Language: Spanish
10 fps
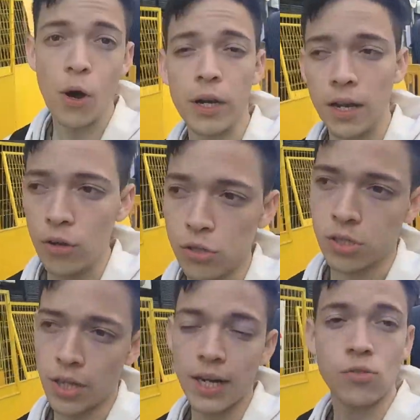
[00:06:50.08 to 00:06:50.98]
Porque los
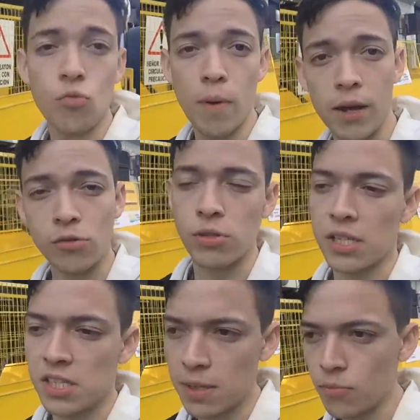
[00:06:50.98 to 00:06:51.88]
seres humanos
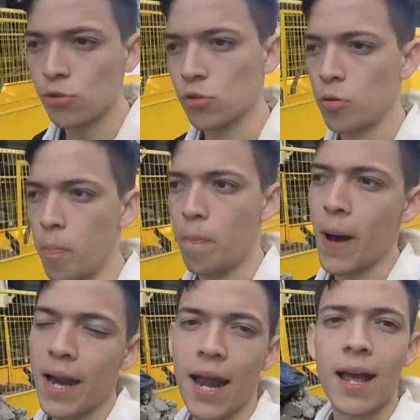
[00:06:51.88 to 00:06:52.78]
nacimos
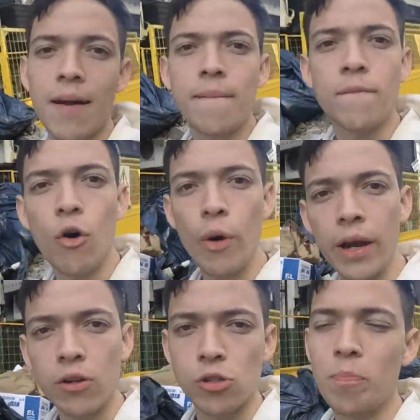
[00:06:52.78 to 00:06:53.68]
para
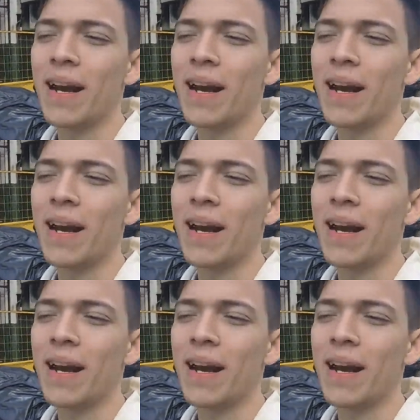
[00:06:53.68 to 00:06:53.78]
movernos,